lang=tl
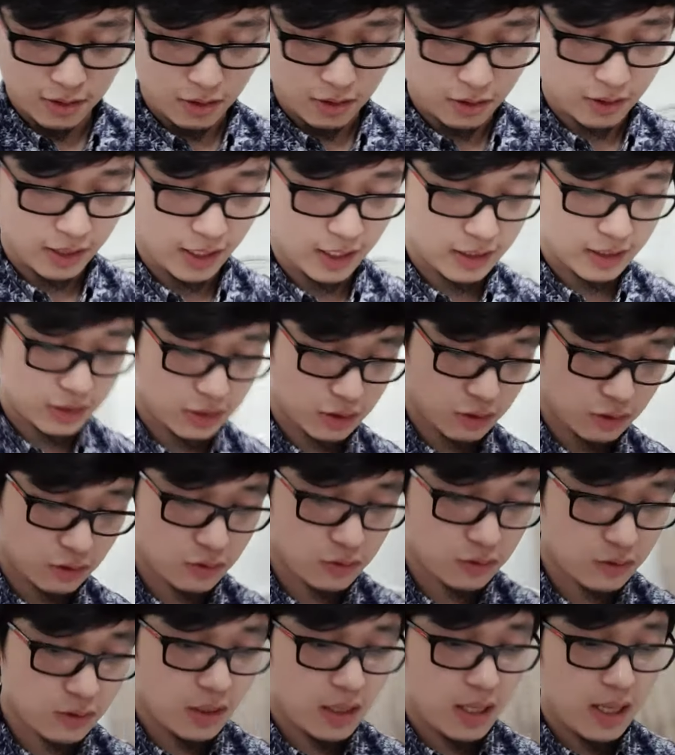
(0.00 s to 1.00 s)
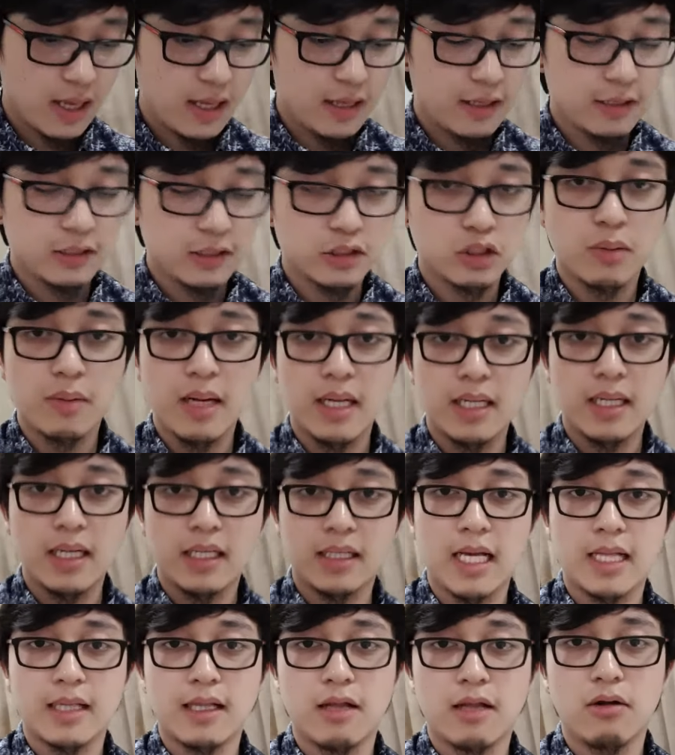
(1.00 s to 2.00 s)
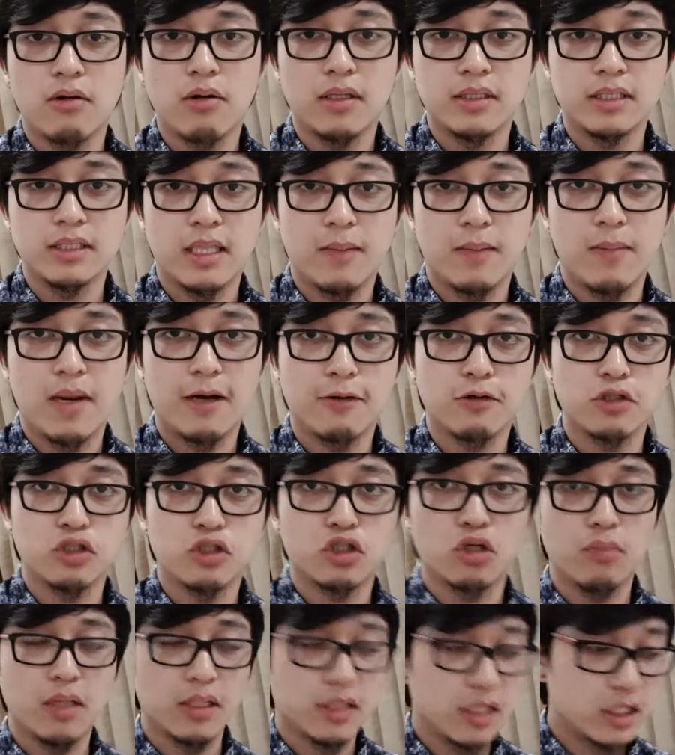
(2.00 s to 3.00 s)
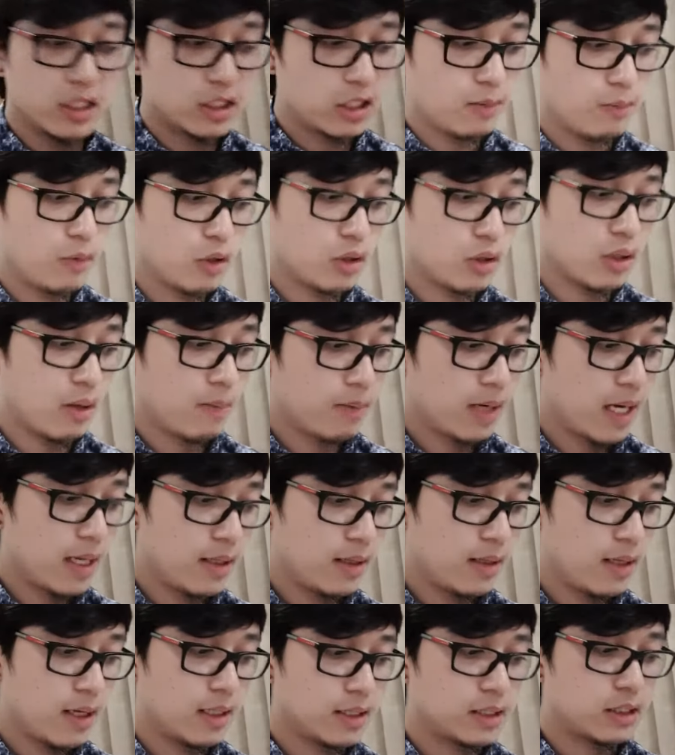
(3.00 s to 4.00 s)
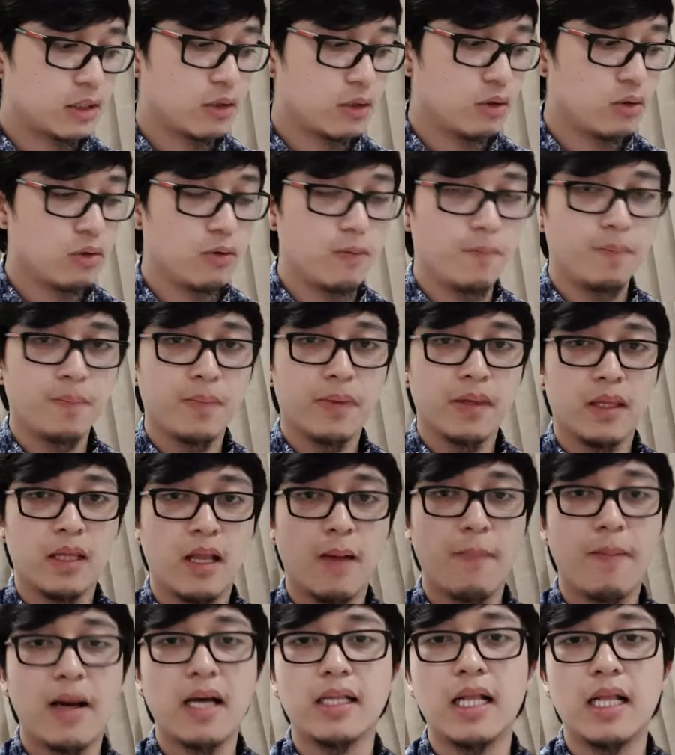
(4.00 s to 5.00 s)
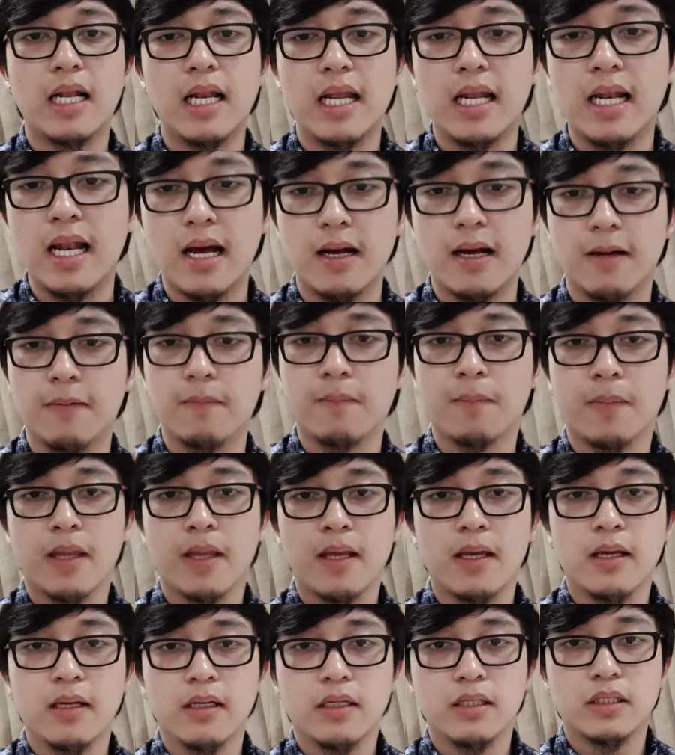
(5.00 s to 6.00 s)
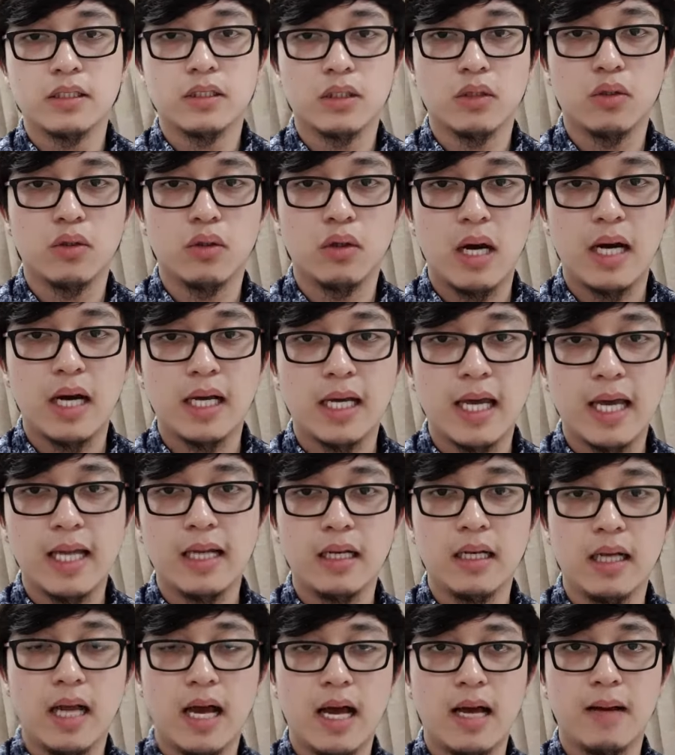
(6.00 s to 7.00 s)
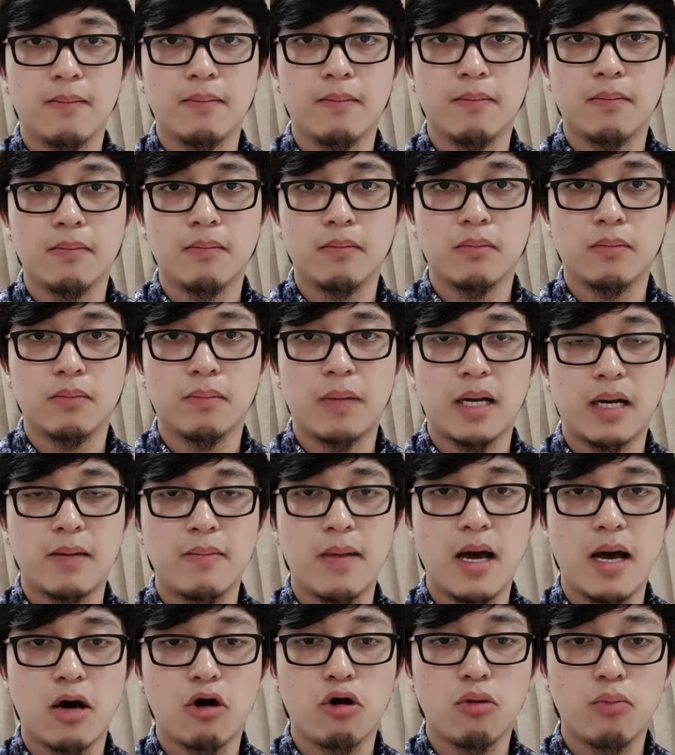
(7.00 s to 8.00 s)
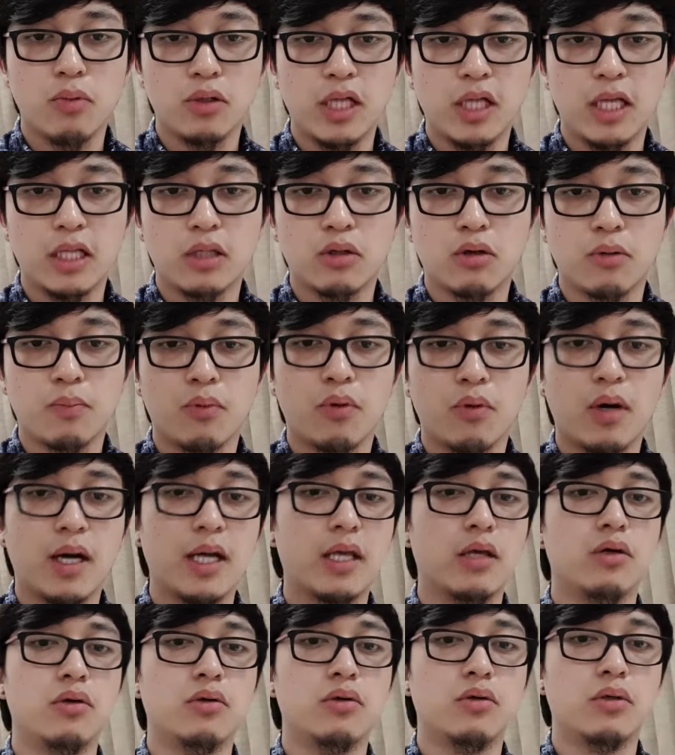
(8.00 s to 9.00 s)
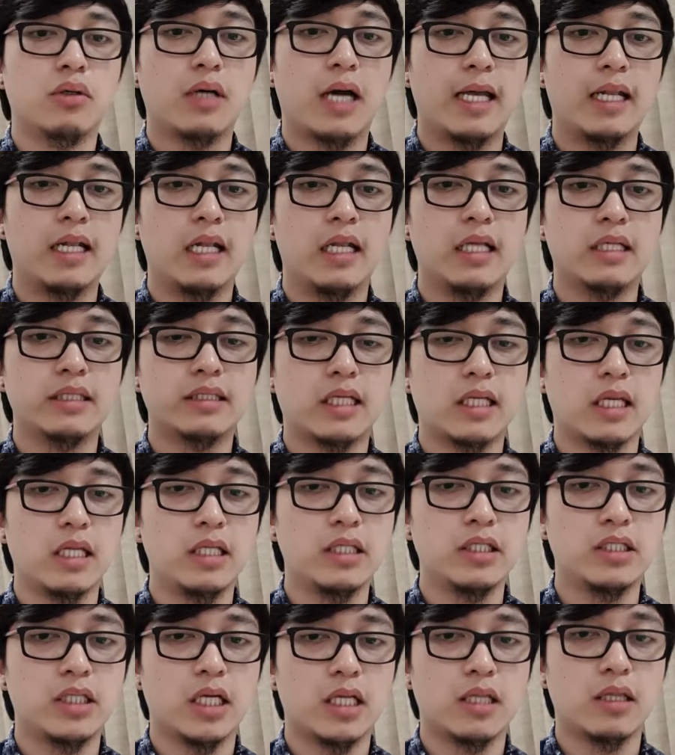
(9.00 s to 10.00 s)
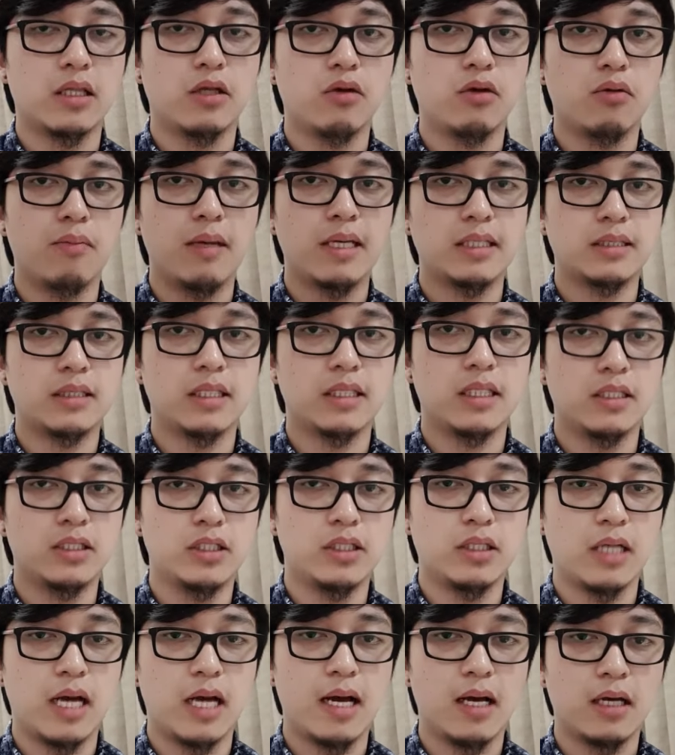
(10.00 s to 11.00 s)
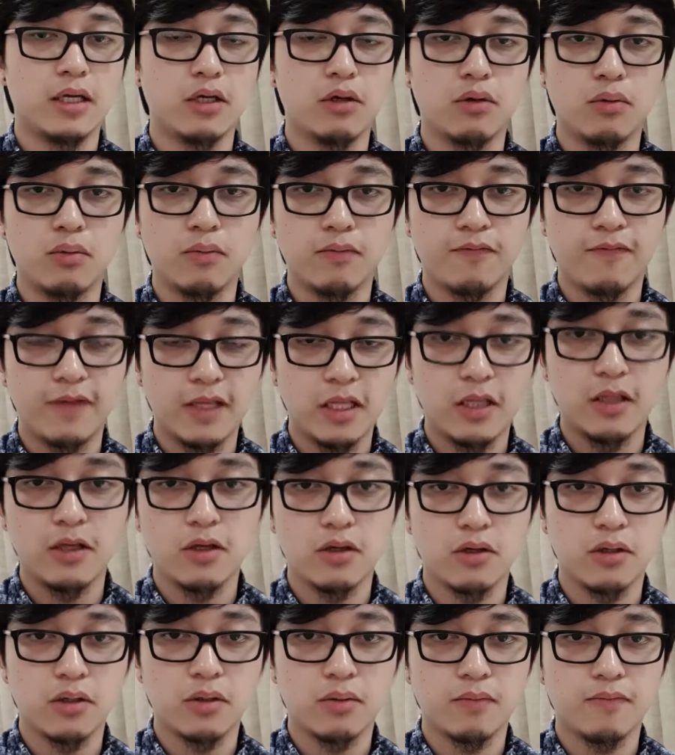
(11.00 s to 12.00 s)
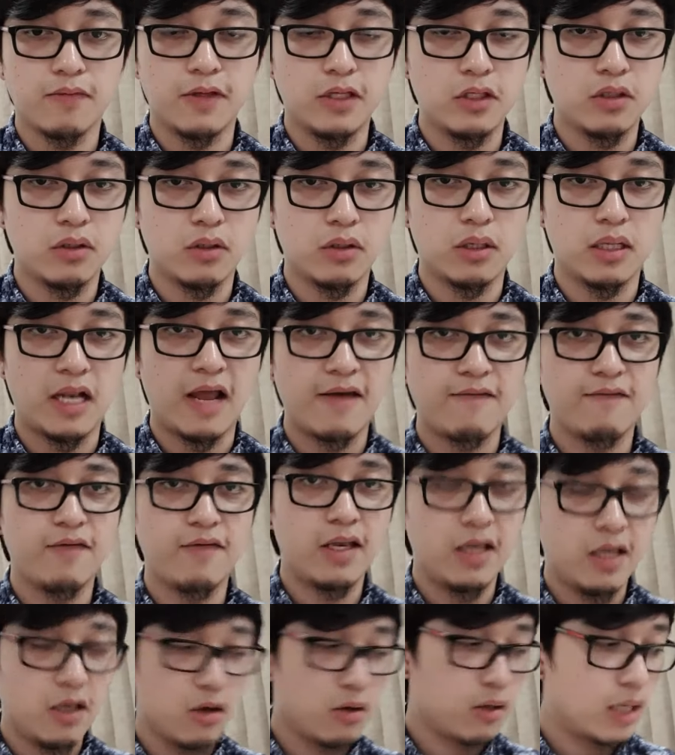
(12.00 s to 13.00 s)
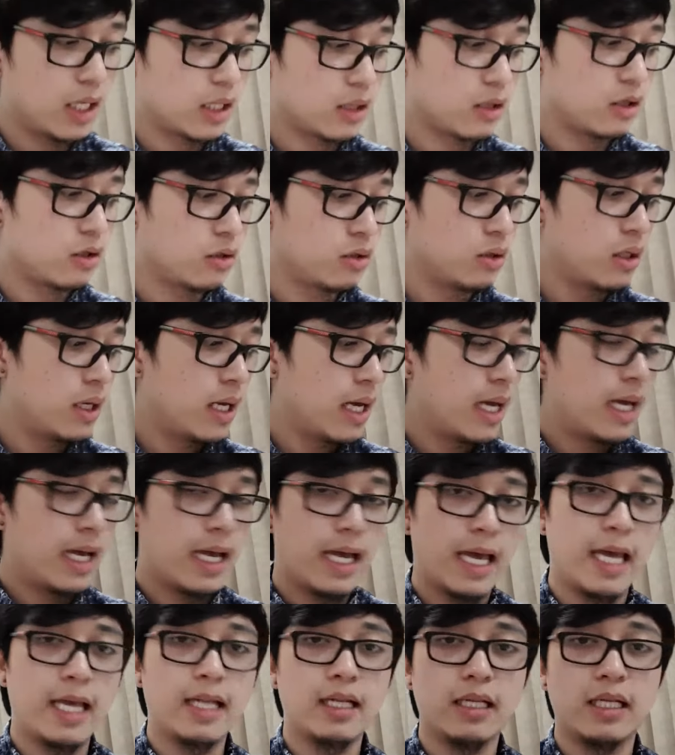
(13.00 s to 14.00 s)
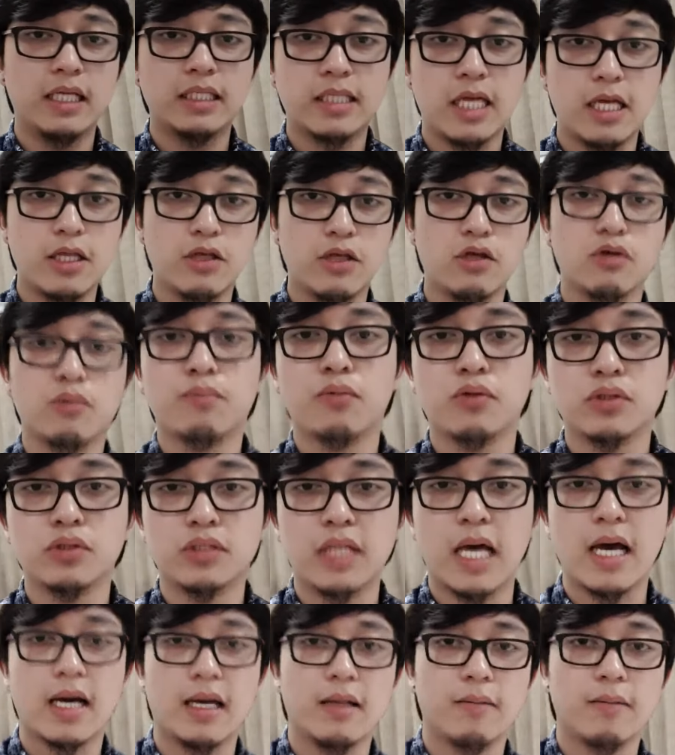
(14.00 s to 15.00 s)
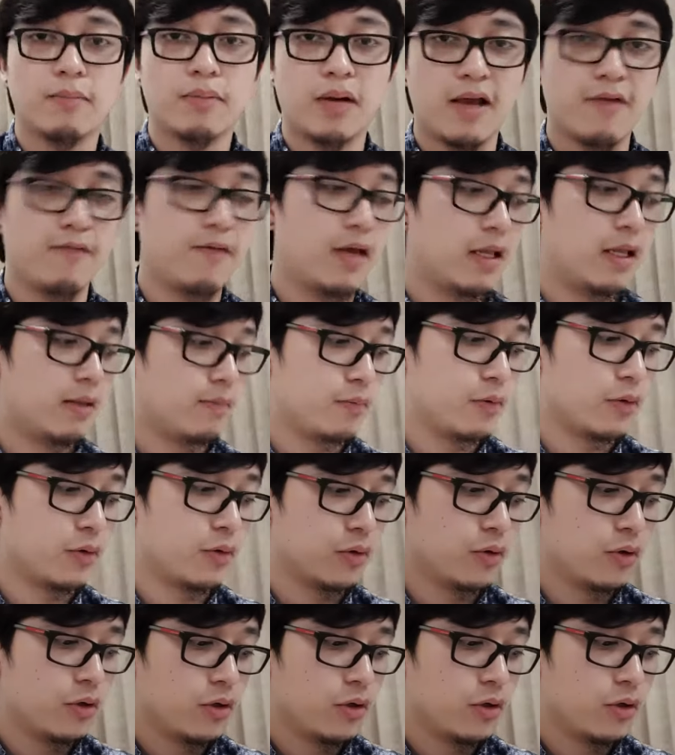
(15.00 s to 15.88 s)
Okay, so, so mga nagtatanong sa mga gusto mag-distribute ng product, so, napakadali lang. So again, um, para ma-accommodate ko po kayo, kindly screenshot yung message, uh, yung video, video, live video na to And isa niyo po sa akin private po.